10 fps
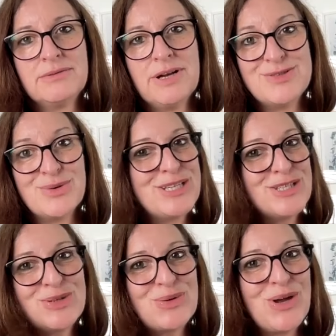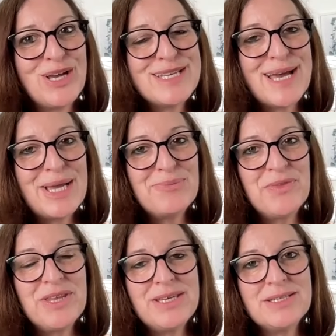weil so richtig gehört er
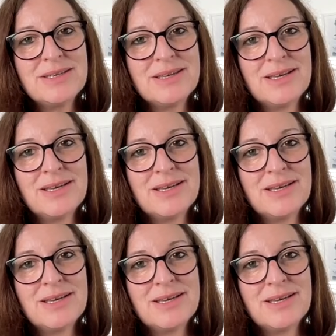einem nicht